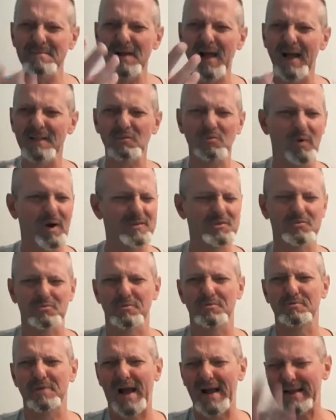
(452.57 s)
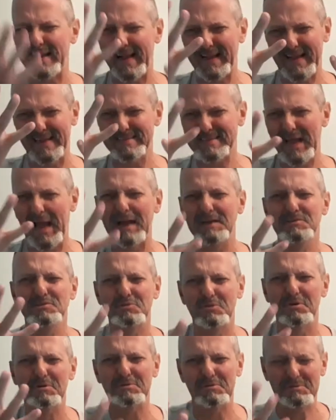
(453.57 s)
à trois jours, du, à cinq
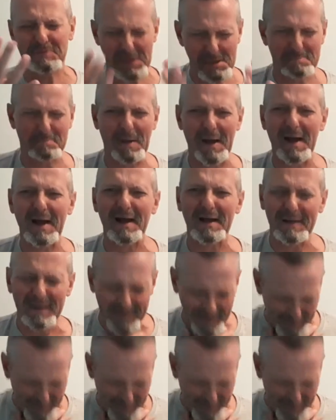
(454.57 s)
jours du départ.